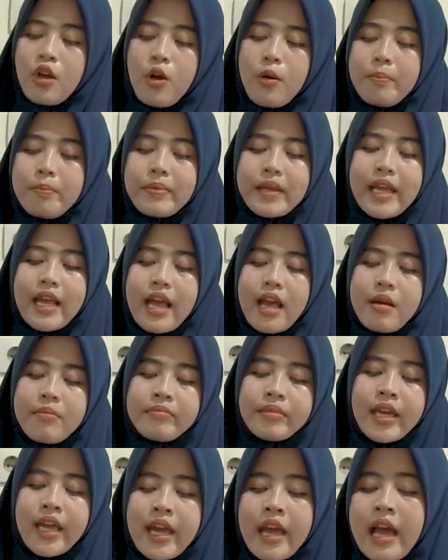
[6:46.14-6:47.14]
topi
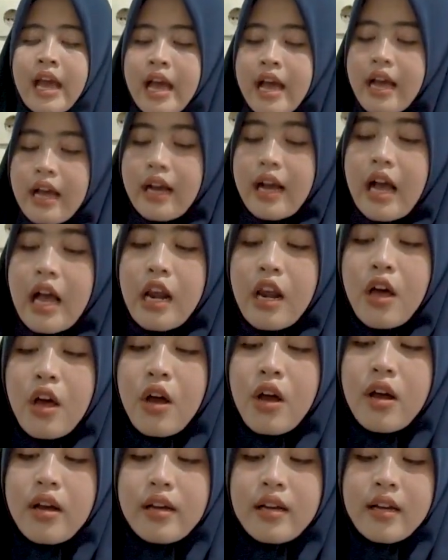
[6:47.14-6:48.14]
MG
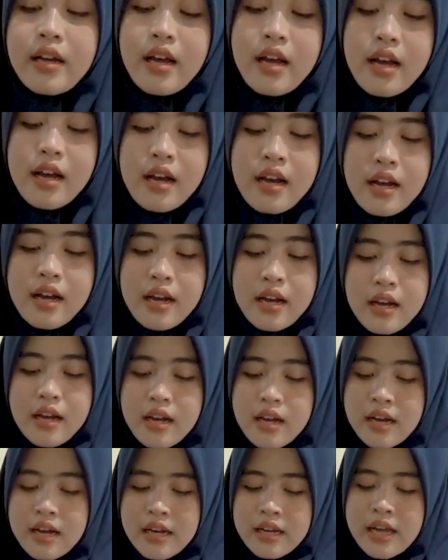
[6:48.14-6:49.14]
kalau
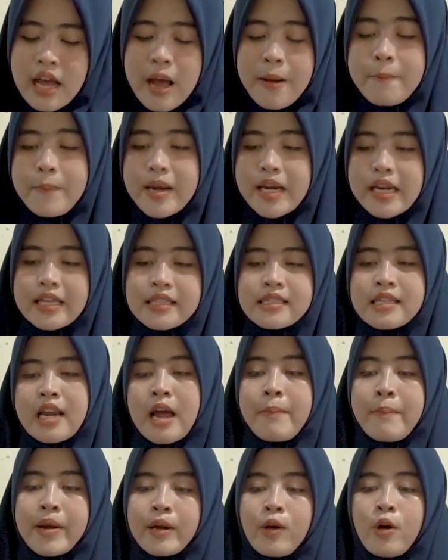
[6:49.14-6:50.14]
eh, nggak e, beli
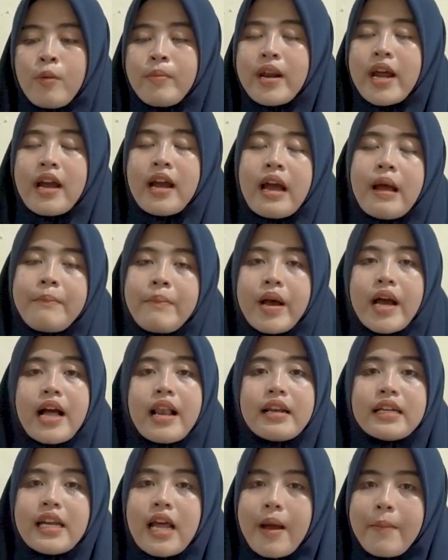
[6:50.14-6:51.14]
senapan kobra nggak
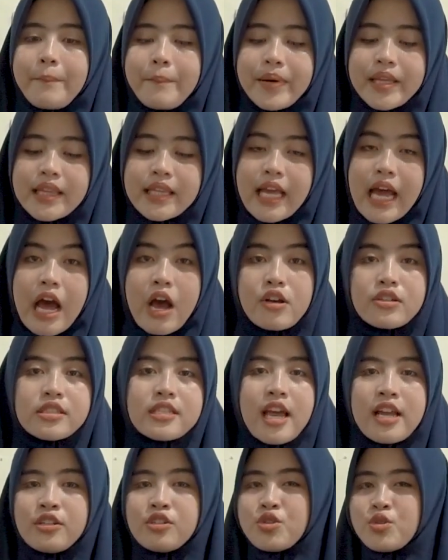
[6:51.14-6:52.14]
bakal dapet kaos
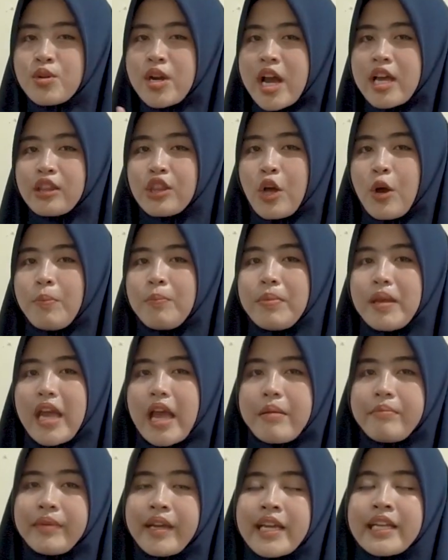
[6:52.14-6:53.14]
dan juga topi
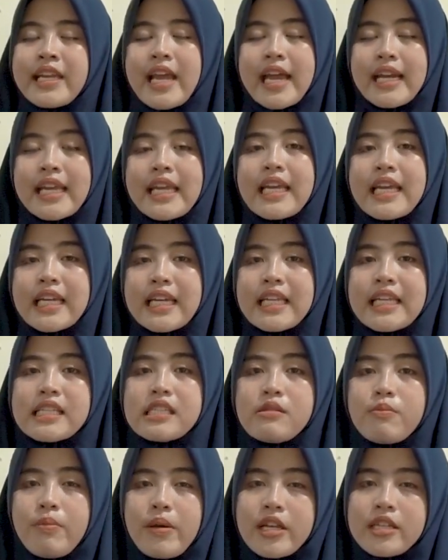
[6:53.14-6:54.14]
MG jadi ini
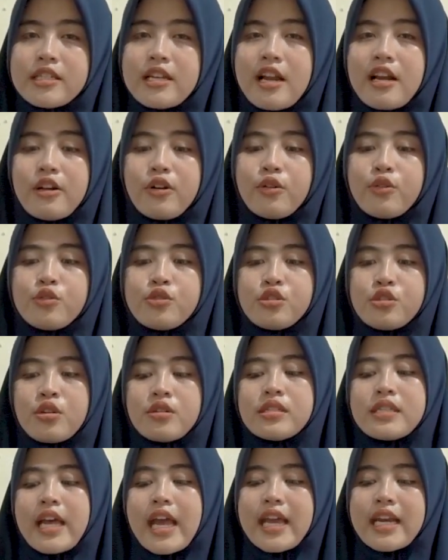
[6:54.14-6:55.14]
spesial
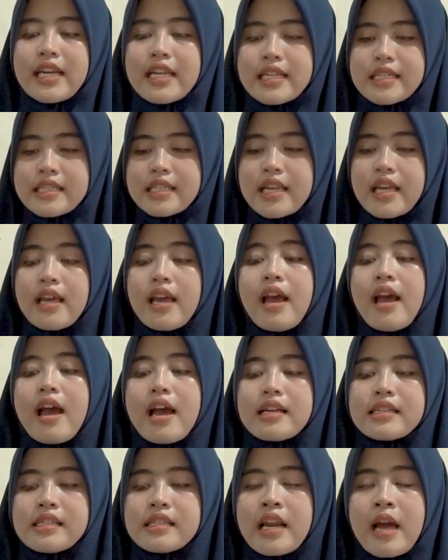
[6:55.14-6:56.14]
khusus edisi
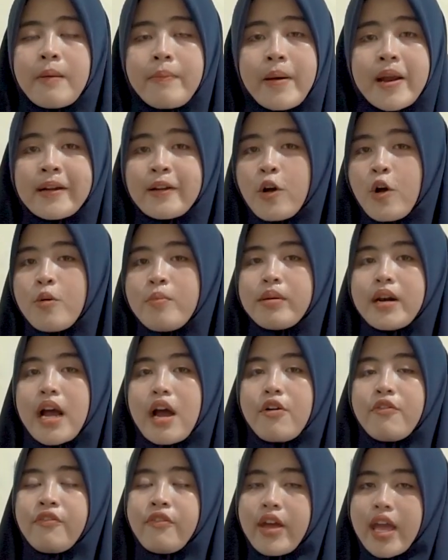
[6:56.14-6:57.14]
senapan
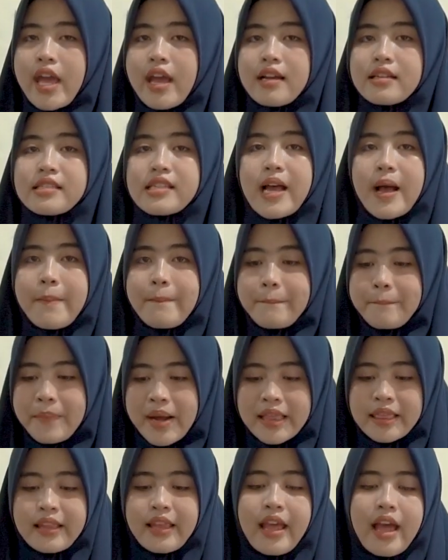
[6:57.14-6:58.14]
kobra VX4
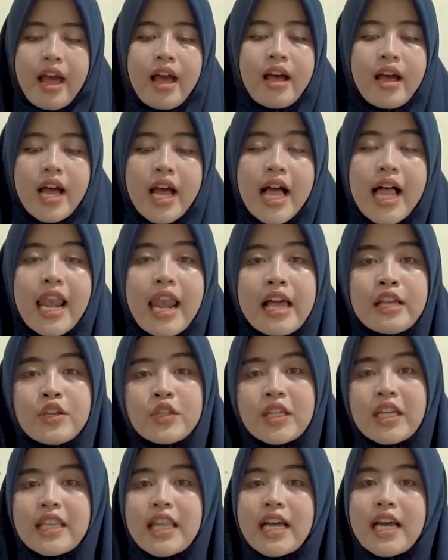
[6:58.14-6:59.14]
ya
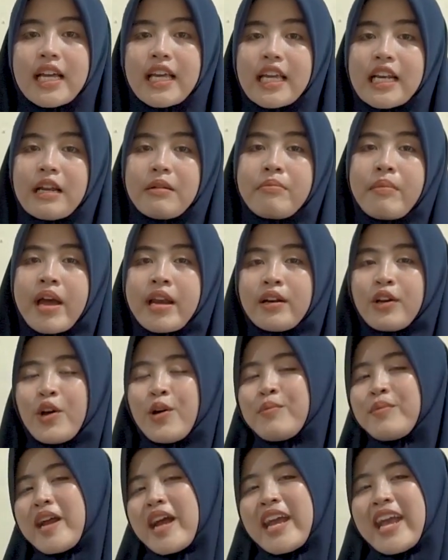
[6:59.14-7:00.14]
lanjut kita ke kiriman
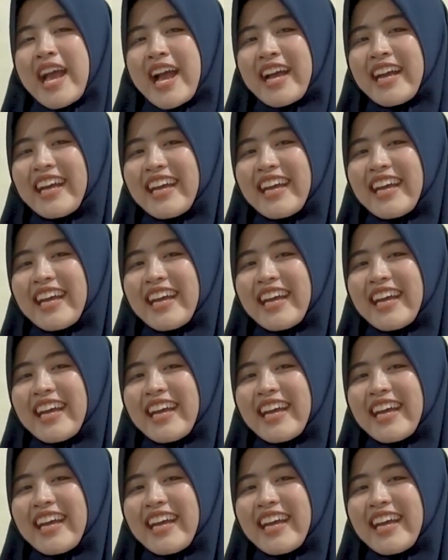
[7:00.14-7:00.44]
kobra yang